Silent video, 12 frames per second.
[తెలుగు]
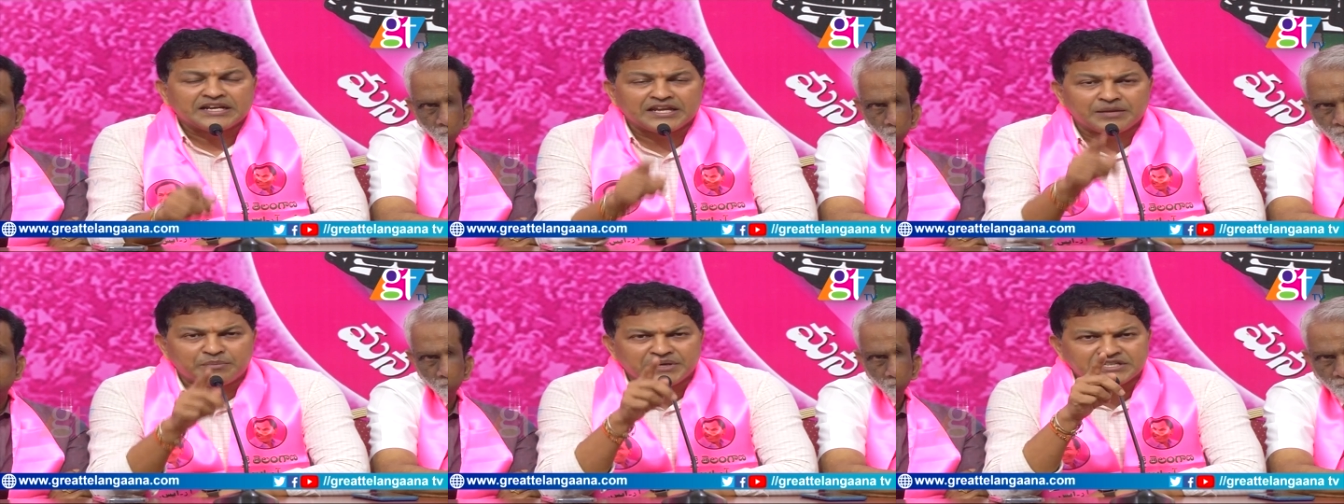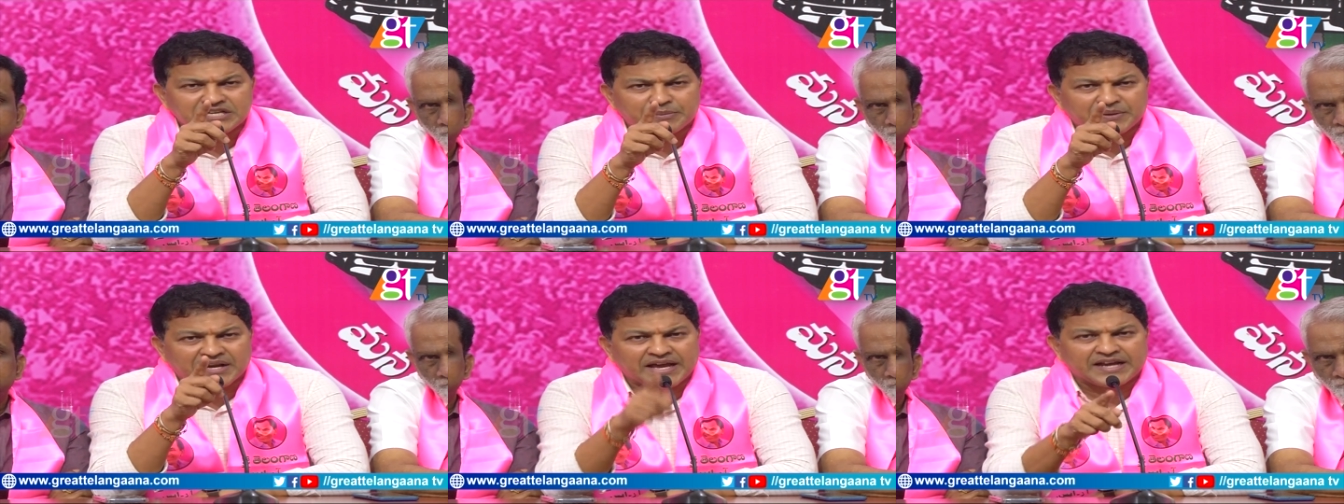నీ
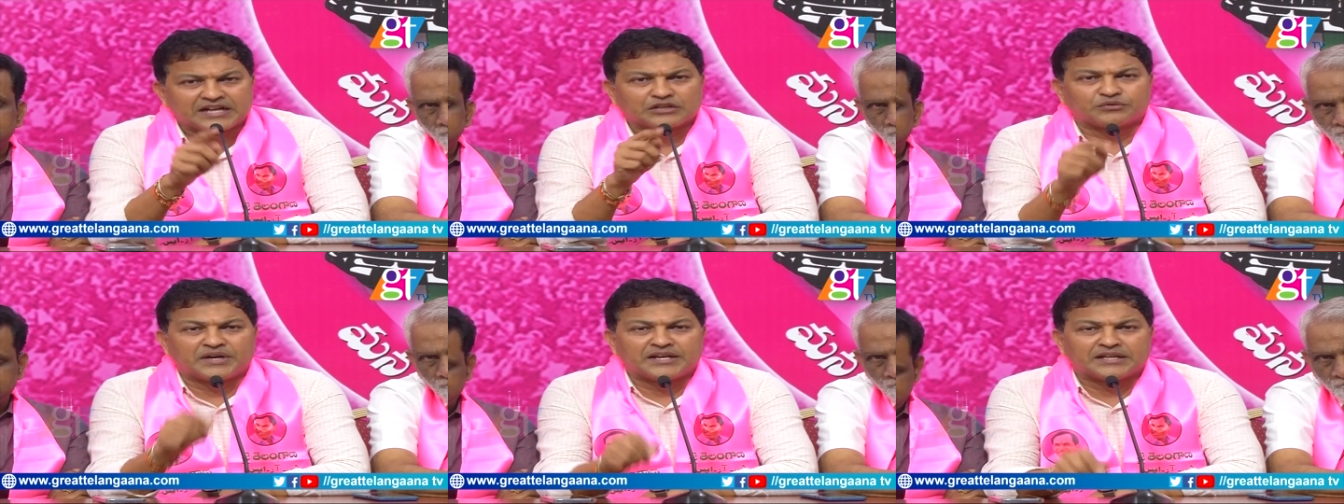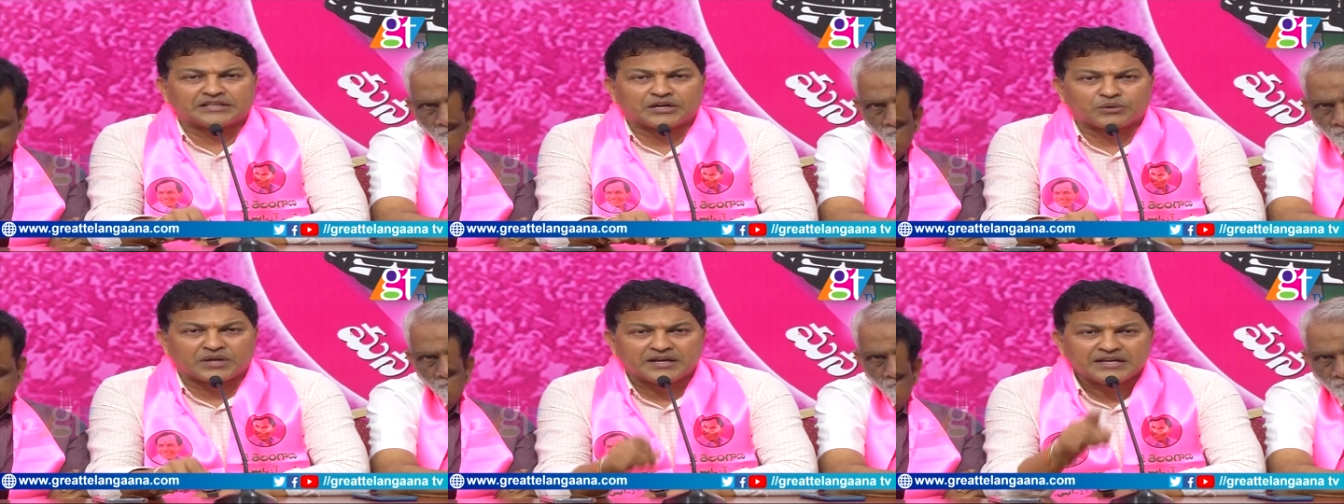బీజేపీ నాయకత్వాన్ని అంతా
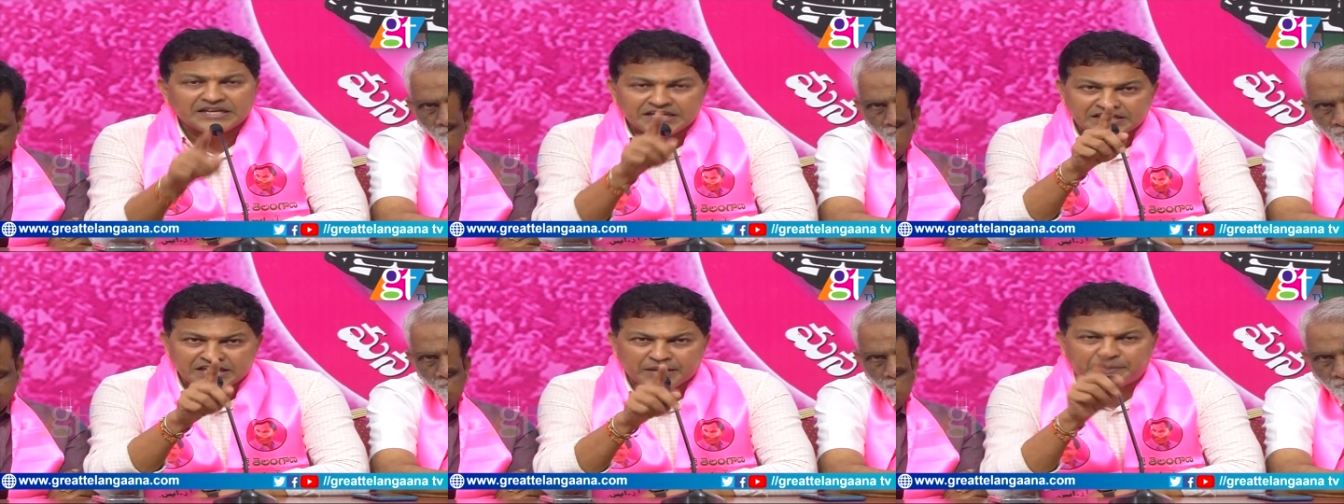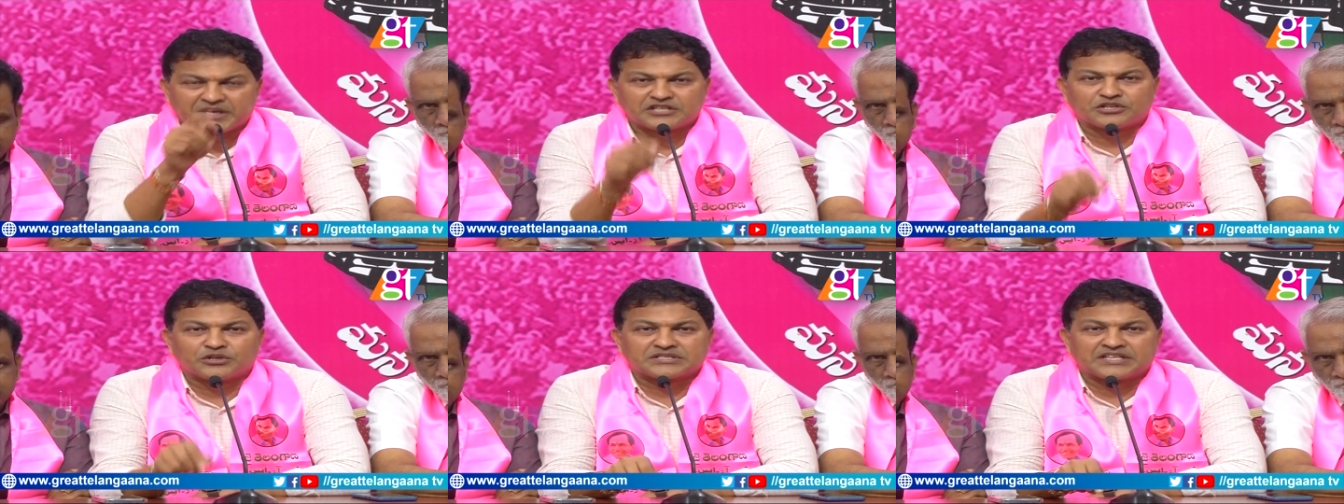కూడా ఇదే
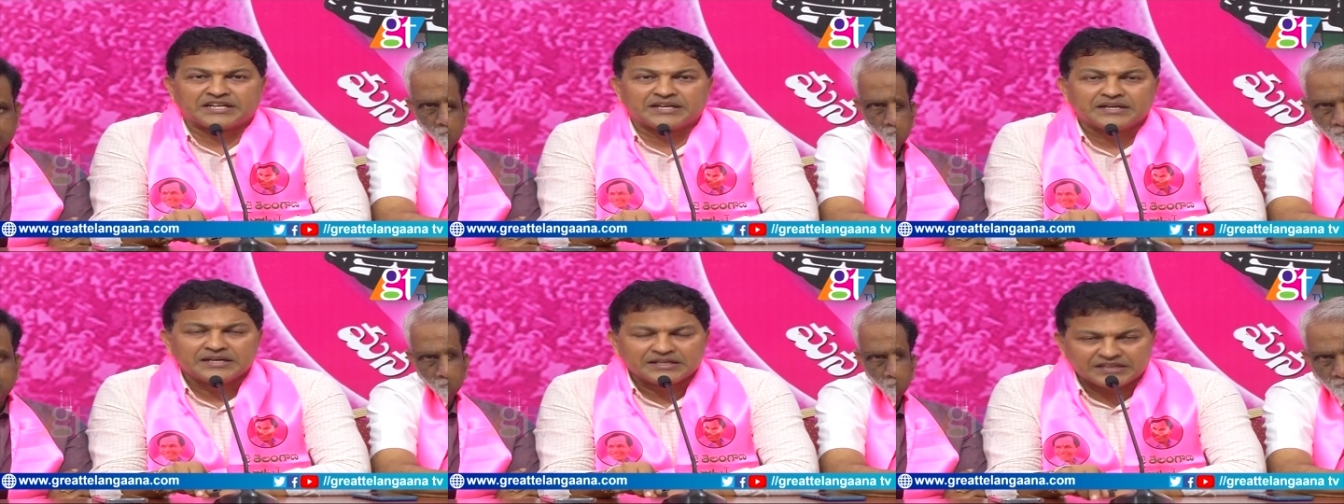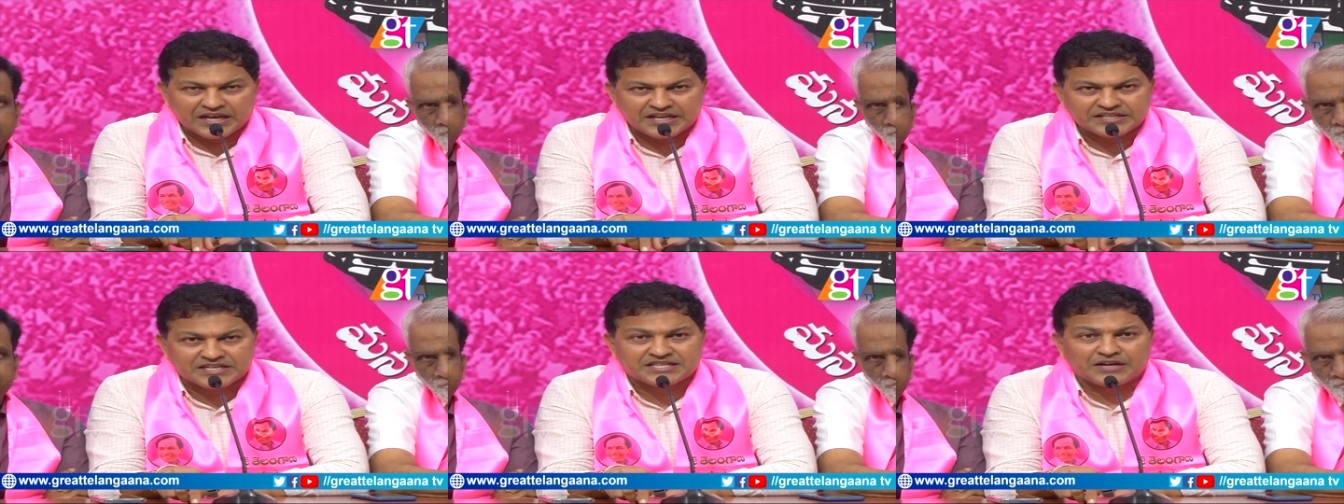పరిస్థితి వస్తుందని
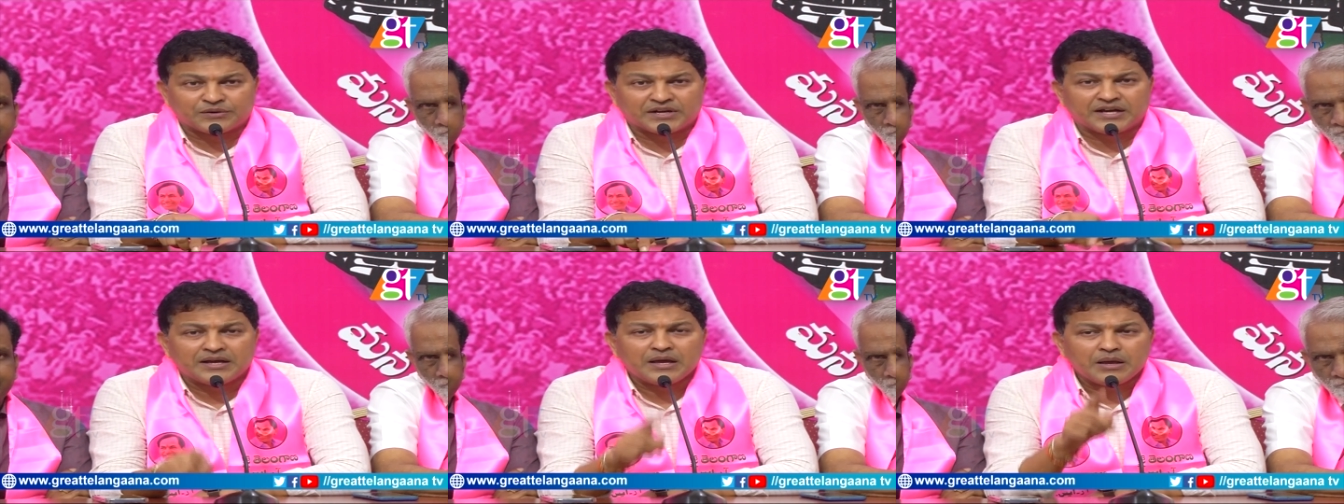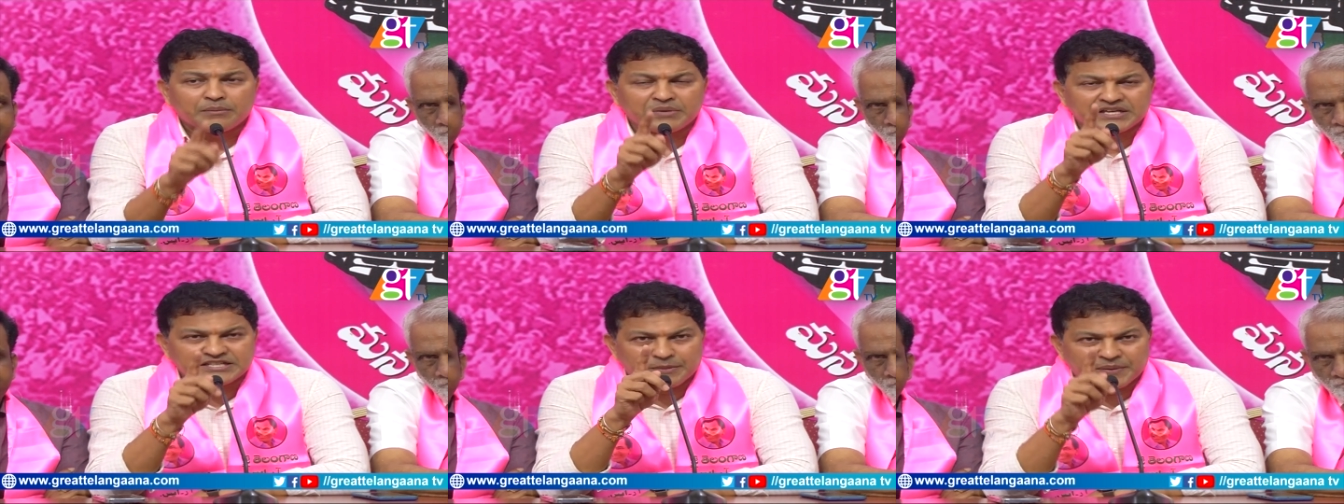తెలియజేస్తా ఉన్నా
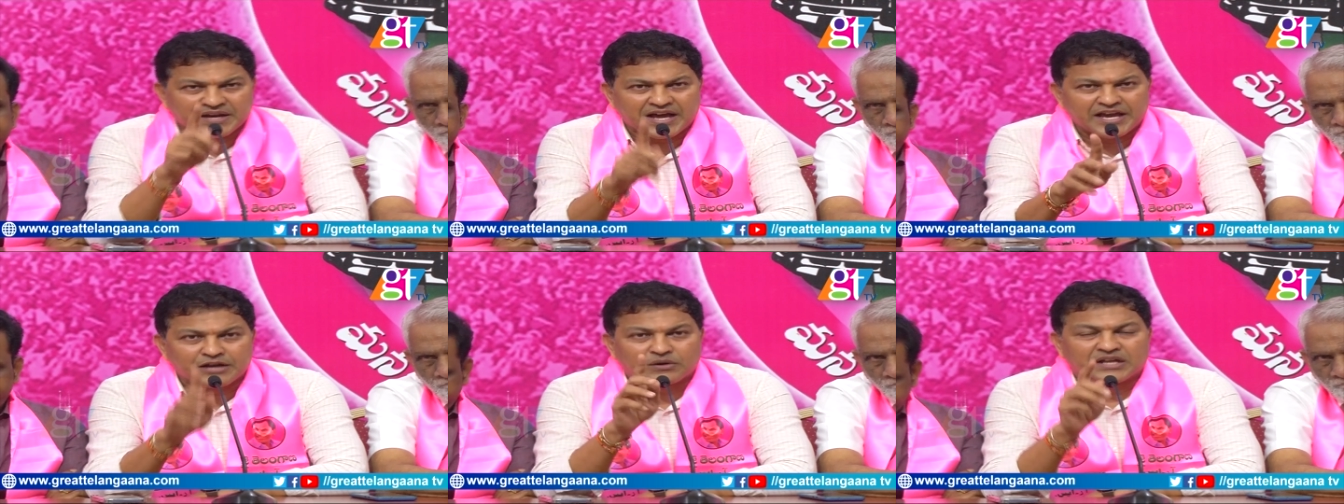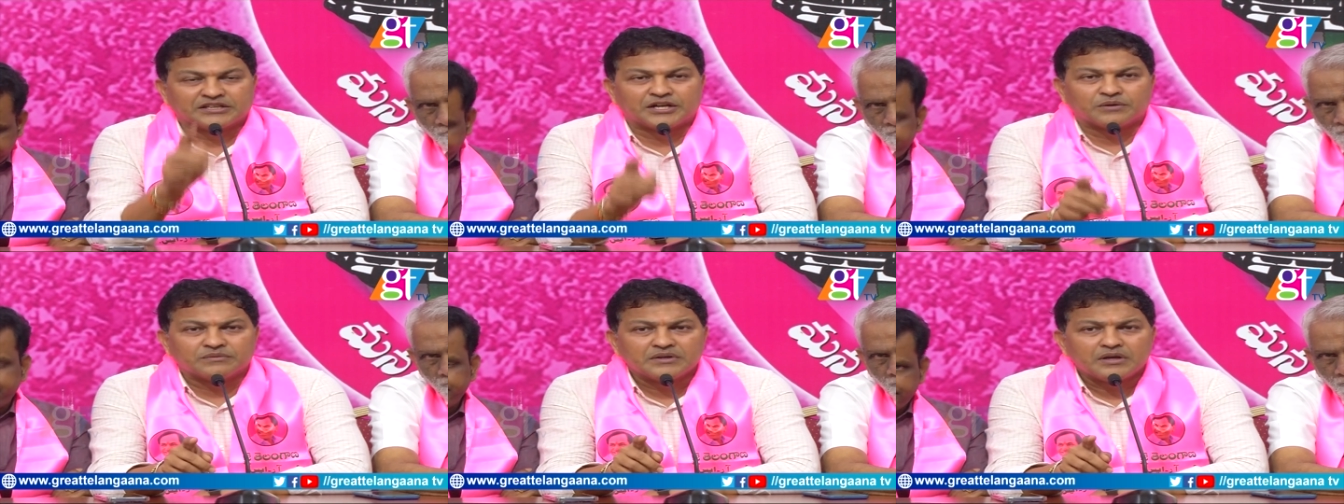బీజేపీ
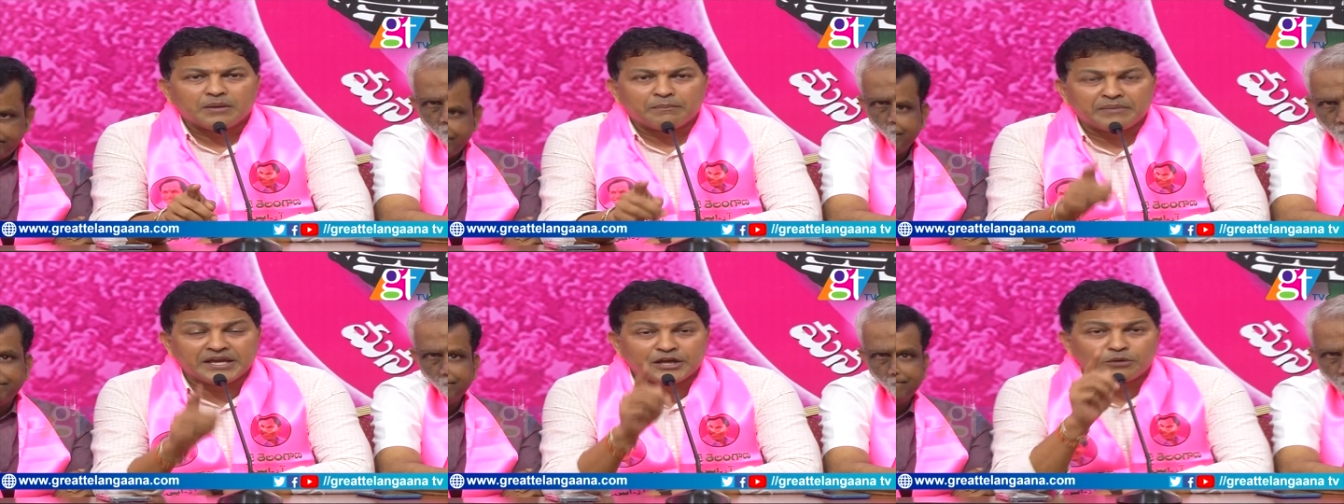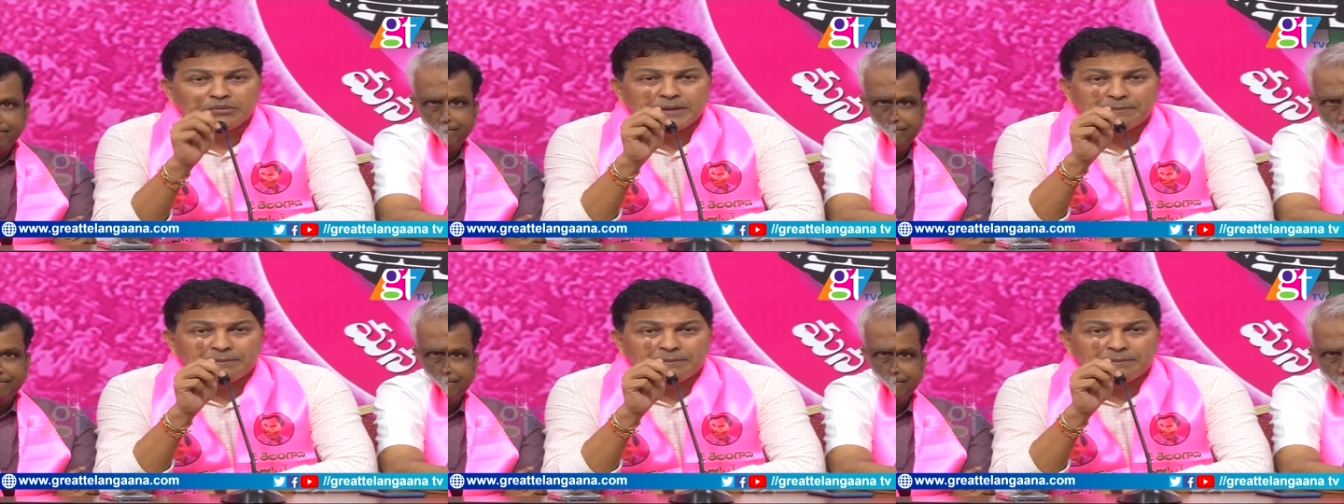నాయకులందరూ మీరు మీ